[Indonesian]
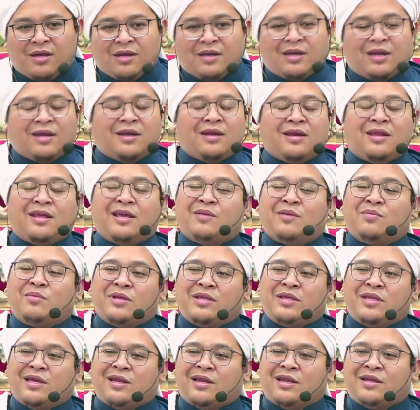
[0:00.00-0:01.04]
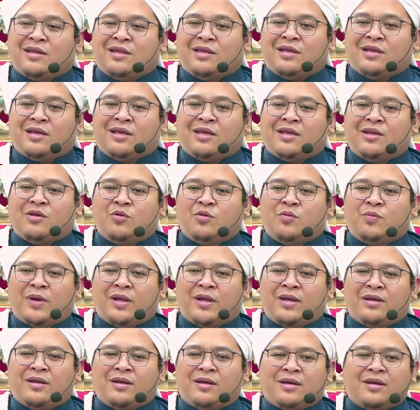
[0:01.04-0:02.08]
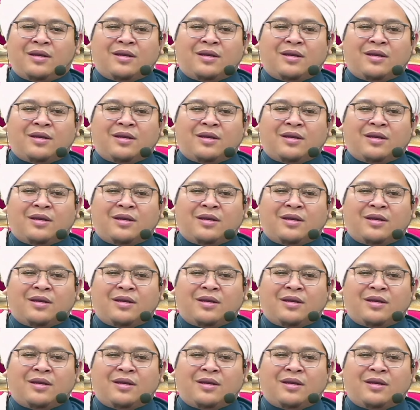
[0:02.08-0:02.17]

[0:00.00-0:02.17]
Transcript: dan dia menjalani kehidupan